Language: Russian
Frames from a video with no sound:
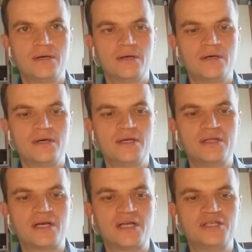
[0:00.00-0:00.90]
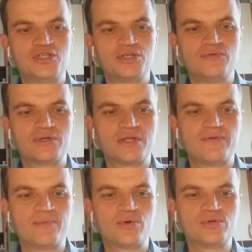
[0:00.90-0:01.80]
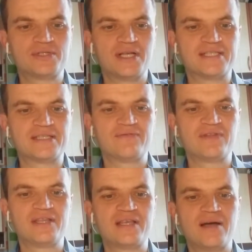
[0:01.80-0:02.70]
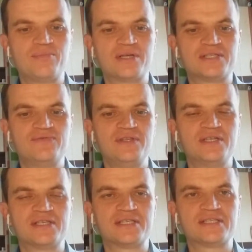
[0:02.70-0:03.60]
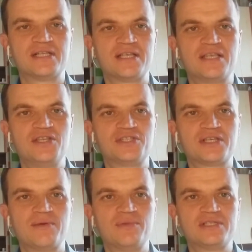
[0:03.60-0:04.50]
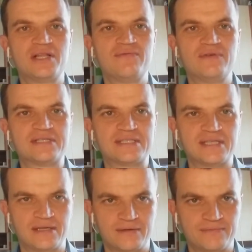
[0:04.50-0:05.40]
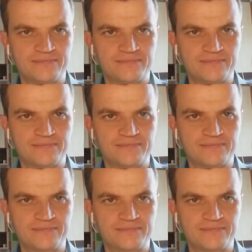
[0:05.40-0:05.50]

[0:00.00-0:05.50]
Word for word: Э, и, наконец, четвертый вопрос – основные этапы развития социологической мысли в СССР.